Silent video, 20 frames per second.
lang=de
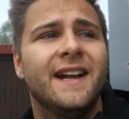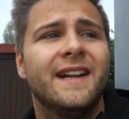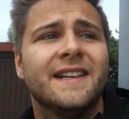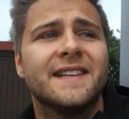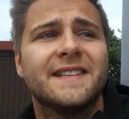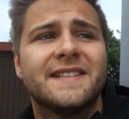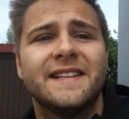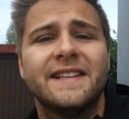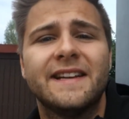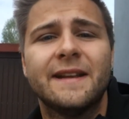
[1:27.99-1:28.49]

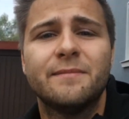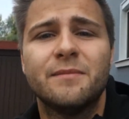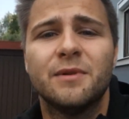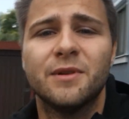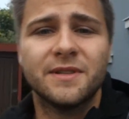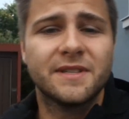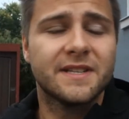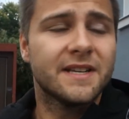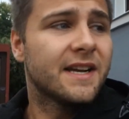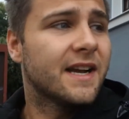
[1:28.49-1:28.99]
Das sind nicht mal
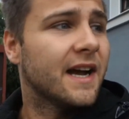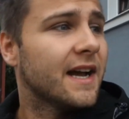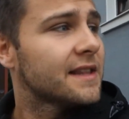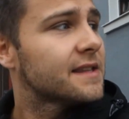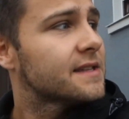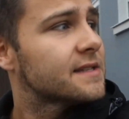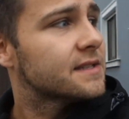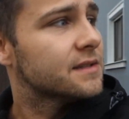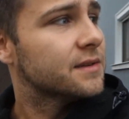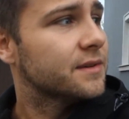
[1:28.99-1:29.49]
unsere
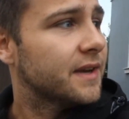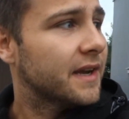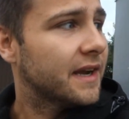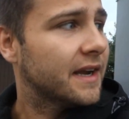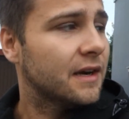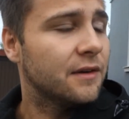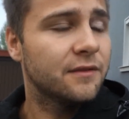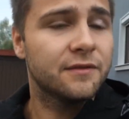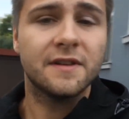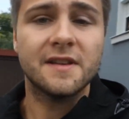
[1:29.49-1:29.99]
Katzen und der
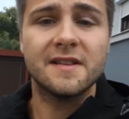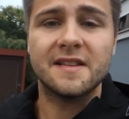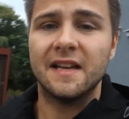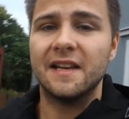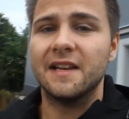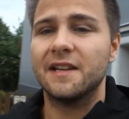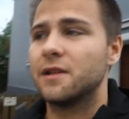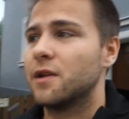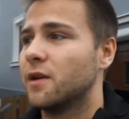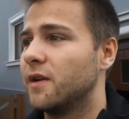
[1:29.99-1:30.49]
kauft das
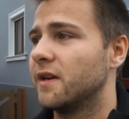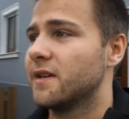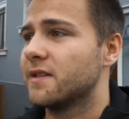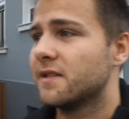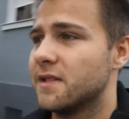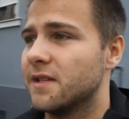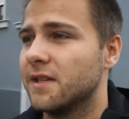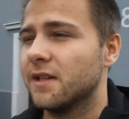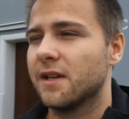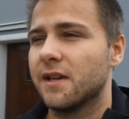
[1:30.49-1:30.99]

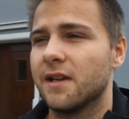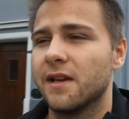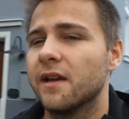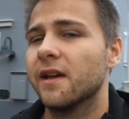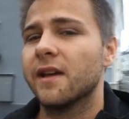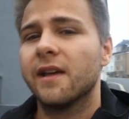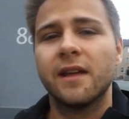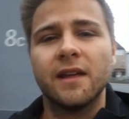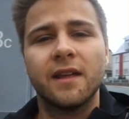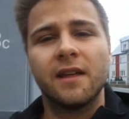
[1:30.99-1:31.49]

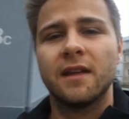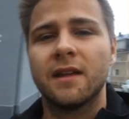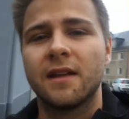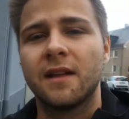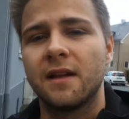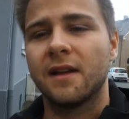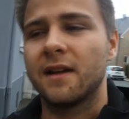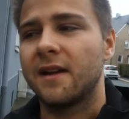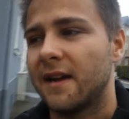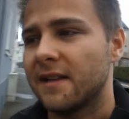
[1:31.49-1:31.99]
allerteuerste
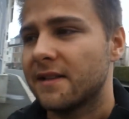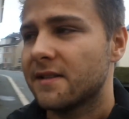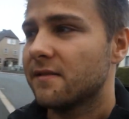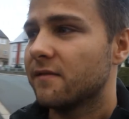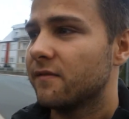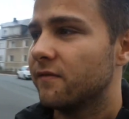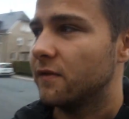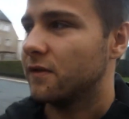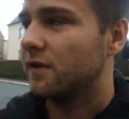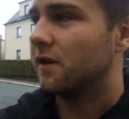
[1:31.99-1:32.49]

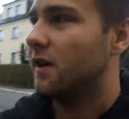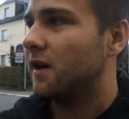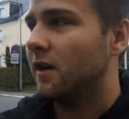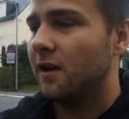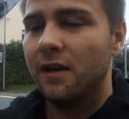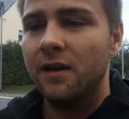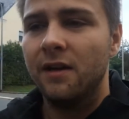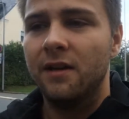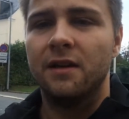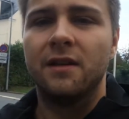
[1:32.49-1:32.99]
Katzenfutter.
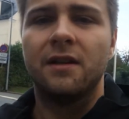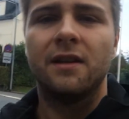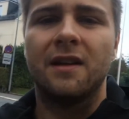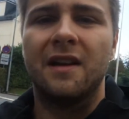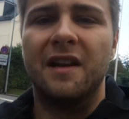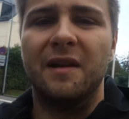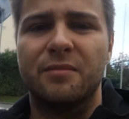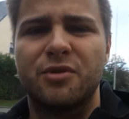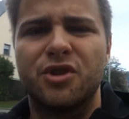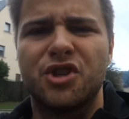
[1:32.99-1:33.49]
Ich
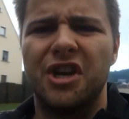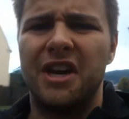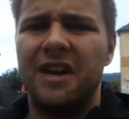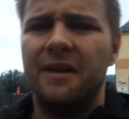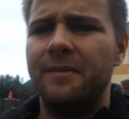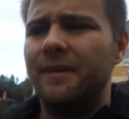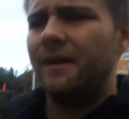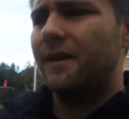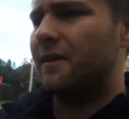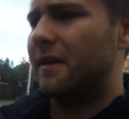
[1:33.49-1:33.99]
glaube,
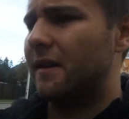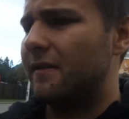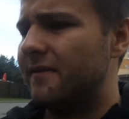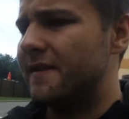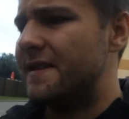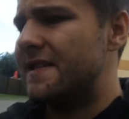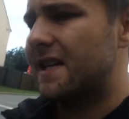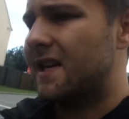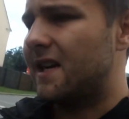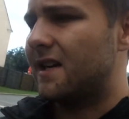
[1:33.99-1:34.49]
Sheba oder
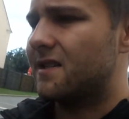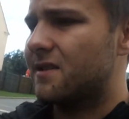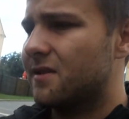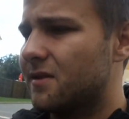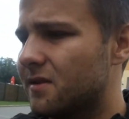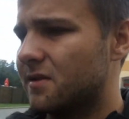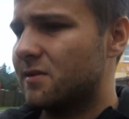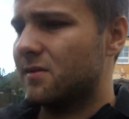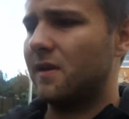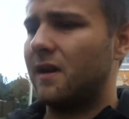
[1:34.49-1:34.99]
Whiskas
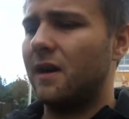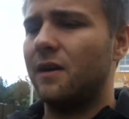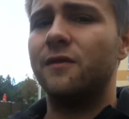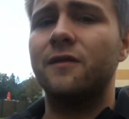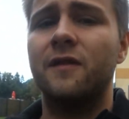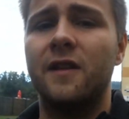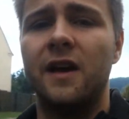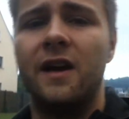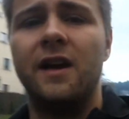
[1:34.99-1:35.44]
oder so kauft der.